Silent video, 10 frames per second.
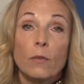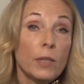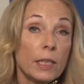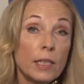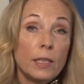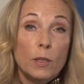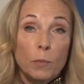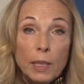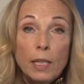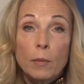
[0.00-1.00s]
Wichtig ist
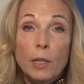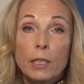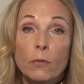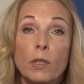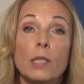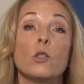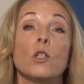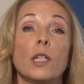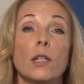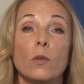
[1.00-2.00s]
mir dabei die
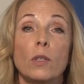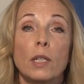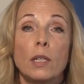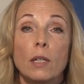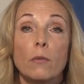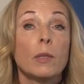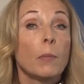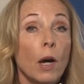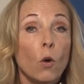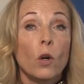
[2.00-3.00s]
Feststellung, wir
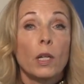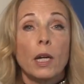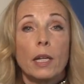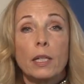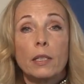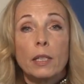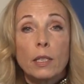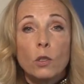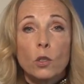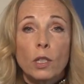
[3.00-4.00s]
brauchen eine
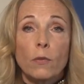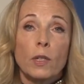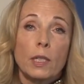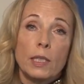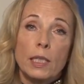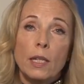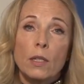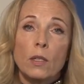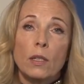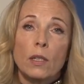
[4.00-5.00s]
kritisch
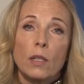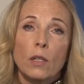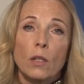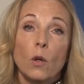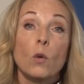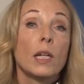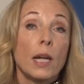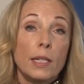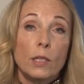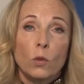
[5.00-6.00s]
reflektierte und
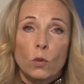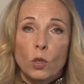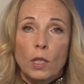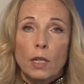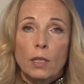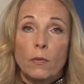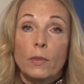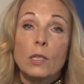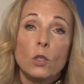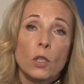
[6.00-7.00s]
leistungsstarke
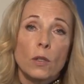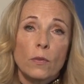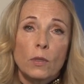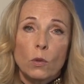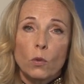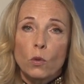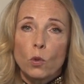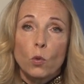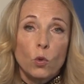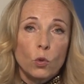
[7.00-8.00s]
Wissenschafts-
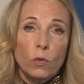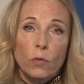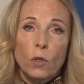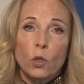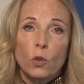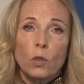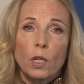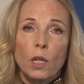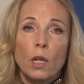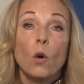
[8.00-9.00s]
und Hochschulforschung,
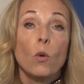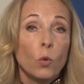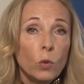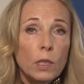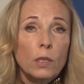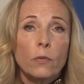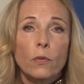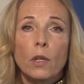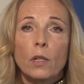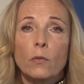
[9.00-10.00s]
um unsere
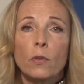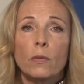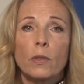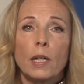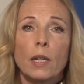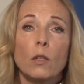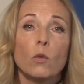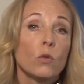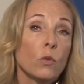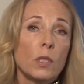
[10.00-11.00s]
Förderverfahren
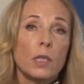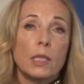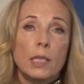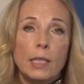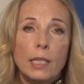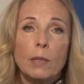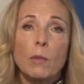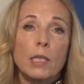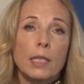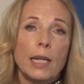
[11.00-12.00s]
und unser System
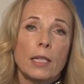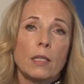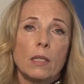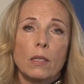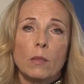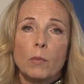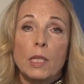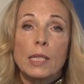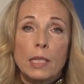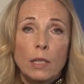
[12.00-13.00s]
als Ganzes
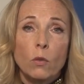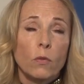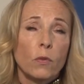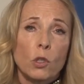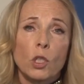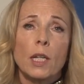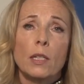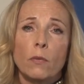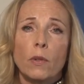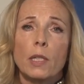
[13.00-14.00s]
mit Sinn und
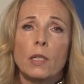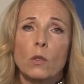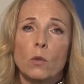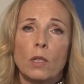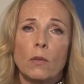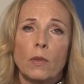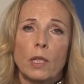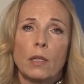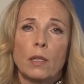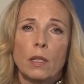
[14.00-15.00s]
Verstand
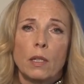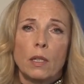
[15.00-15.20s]
weiterzuentwickeln.